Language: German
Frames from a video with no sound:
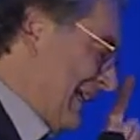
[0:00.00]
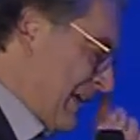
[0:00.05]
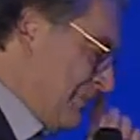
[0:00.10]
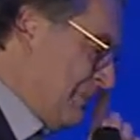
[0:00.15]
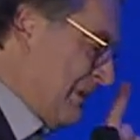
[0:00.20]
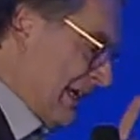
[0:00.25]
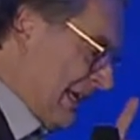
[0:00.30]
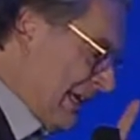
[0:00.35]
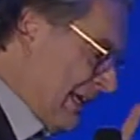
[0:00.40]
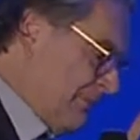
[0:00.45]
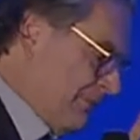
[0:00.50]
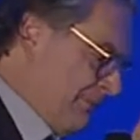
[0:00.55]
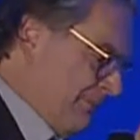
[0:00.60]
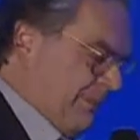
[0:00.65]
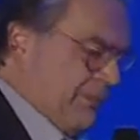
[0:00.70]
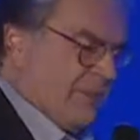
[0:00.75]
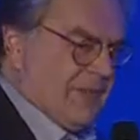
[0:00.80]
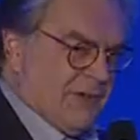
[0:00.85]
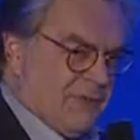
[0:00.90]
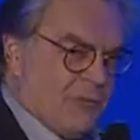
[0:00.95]
immerhin,
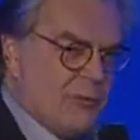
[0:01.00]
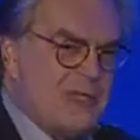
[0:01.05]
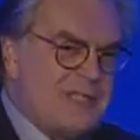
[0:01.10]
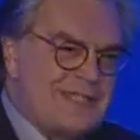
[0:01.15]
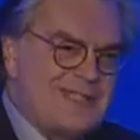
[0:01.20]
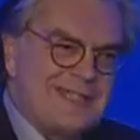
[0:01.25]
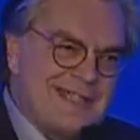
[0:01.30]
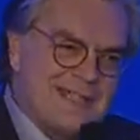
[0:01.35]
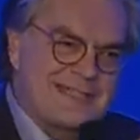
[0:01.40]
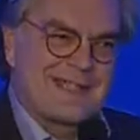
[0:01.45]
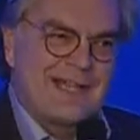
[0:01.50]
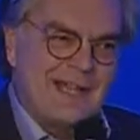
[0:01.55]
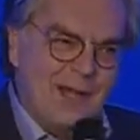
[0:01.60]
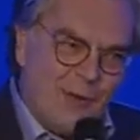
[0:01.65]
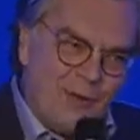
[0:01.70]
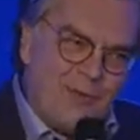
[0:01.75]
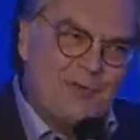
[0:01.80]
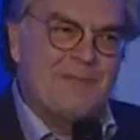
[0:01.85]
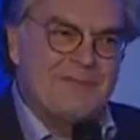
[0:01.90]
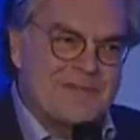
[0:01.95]
wo ist denn das
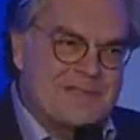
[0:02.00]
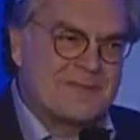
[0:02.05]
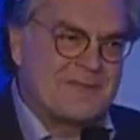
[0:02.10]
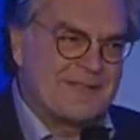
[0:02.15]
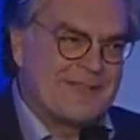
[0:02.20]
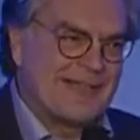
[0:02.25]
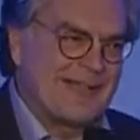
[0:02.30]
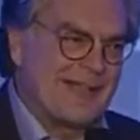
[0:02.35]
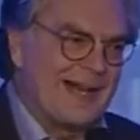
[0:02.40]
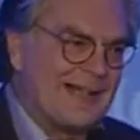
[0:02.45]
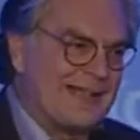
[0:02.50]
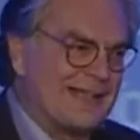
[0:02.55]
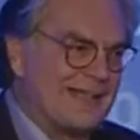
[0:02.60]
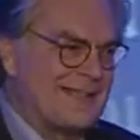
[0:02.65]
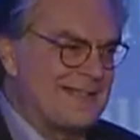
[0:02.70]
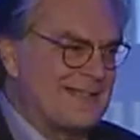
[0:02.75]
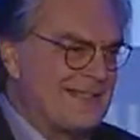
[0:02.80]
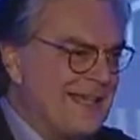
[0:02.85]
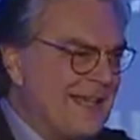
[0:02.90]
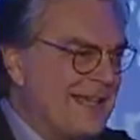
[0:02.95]
gelaufen, was wir da gerade
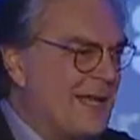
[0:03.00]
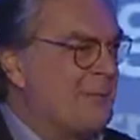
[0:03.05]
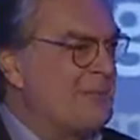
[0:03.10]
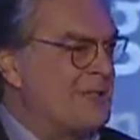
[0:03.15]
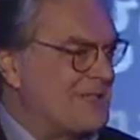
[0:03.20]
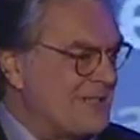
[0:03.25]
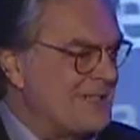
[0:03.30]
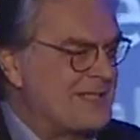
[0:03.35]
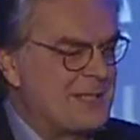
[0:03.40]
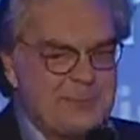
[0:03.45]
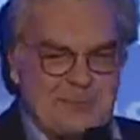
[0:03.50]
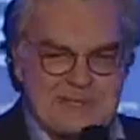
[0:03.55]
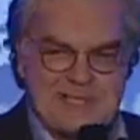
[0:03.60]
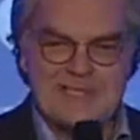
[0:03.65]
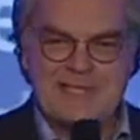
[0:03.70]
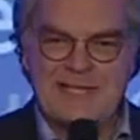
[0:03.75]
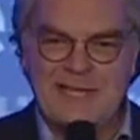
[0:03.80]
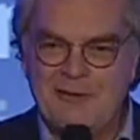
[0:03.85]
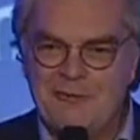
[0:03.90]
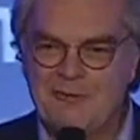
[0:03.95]
gesehen haben? Es ist im
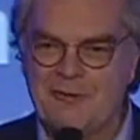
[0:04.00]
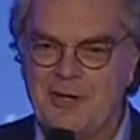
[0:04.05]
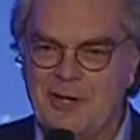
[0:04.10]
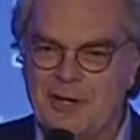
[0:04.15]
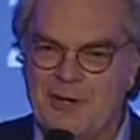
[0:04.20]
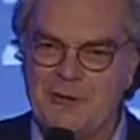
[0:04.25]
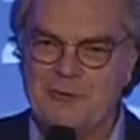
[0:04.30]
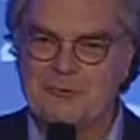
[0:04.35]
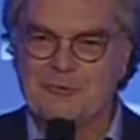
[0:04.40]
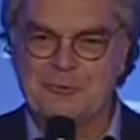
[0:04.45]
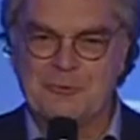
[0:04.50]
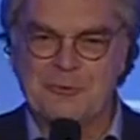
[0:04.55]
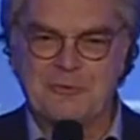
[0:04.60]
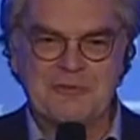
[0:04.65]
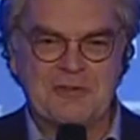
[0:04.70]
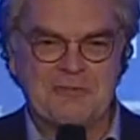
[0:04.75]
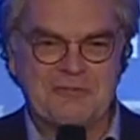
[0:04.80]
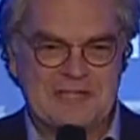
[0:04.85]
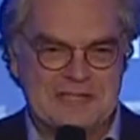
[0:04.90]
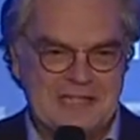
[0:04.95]
ZDF gelaufen und
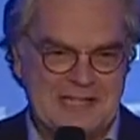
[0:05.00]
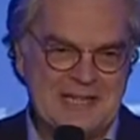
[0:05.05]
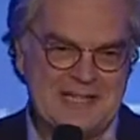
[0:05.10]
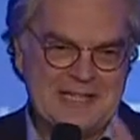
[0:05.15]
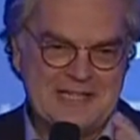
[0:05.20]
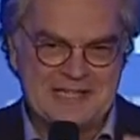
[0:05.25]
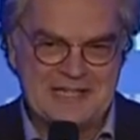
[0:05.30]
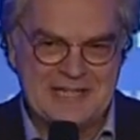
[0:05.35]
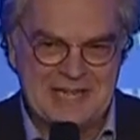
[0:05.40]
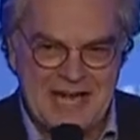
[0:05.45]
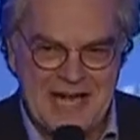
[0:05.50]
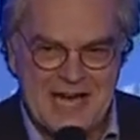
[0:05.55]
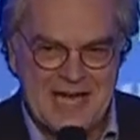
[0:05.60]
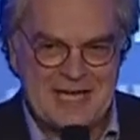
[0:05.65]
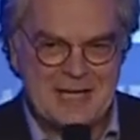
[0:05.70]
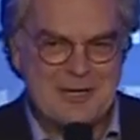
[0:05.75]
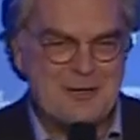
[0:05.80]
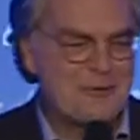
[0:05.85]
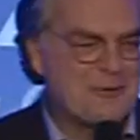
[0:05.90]
wir werden gleich den einen